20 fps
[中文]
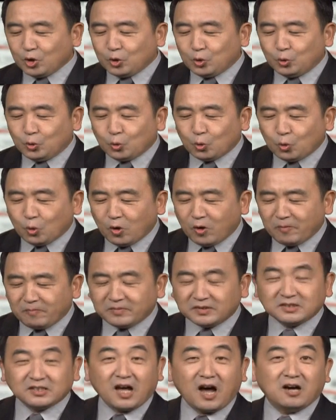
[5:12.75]
如果我
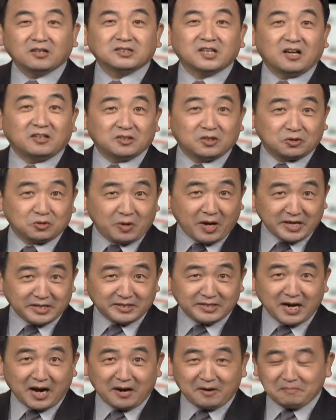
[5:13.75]
们草草的算
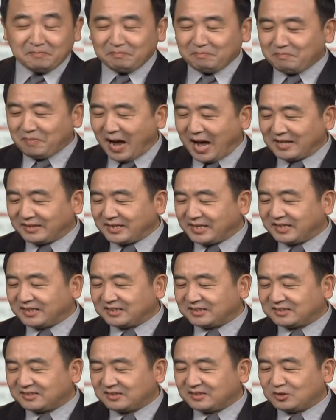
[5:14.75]
一下，把那
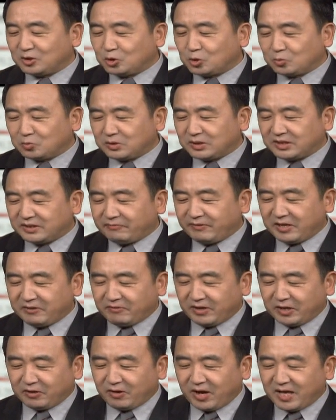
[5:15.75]
个中纪委
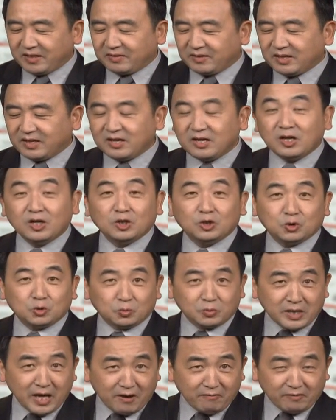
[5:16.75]
委员、
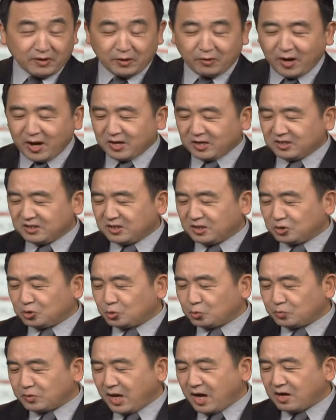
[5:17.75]
中央委员和
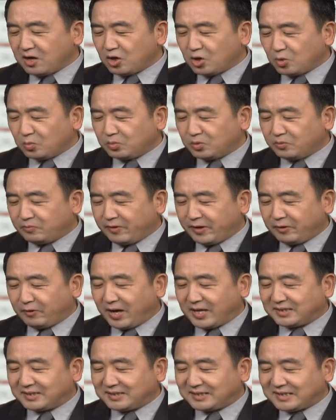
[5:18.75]
中央候补委
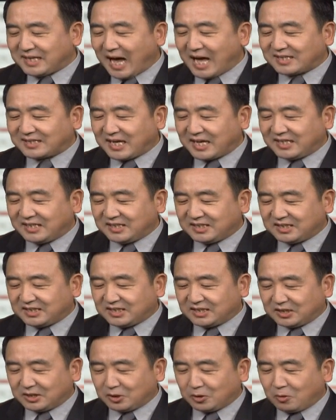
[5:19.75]
员加在一
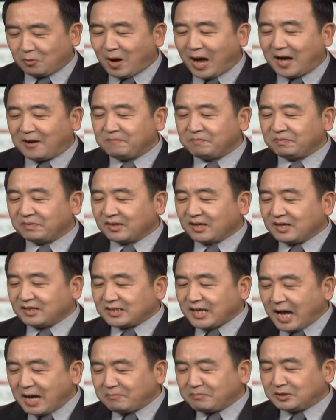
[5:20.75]
起的话，
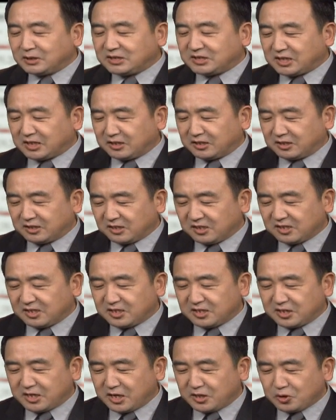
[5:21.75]
他们整个的
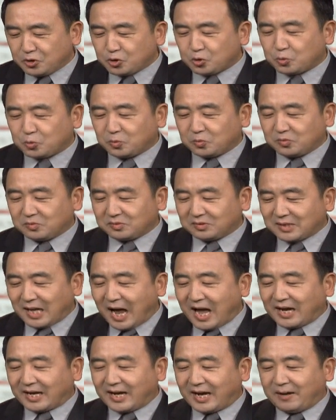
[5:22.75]
人数
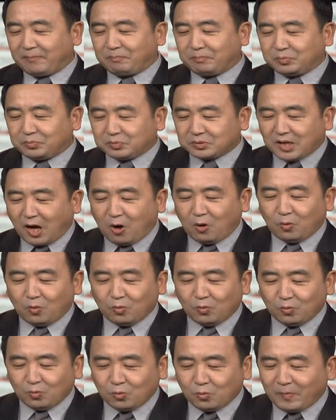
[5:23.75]
大概不到
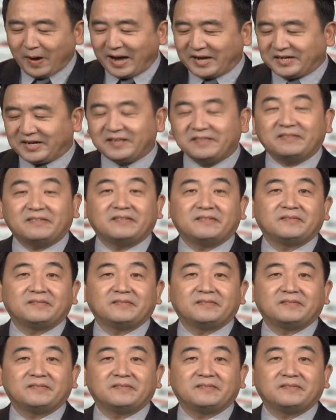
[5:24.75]
500人。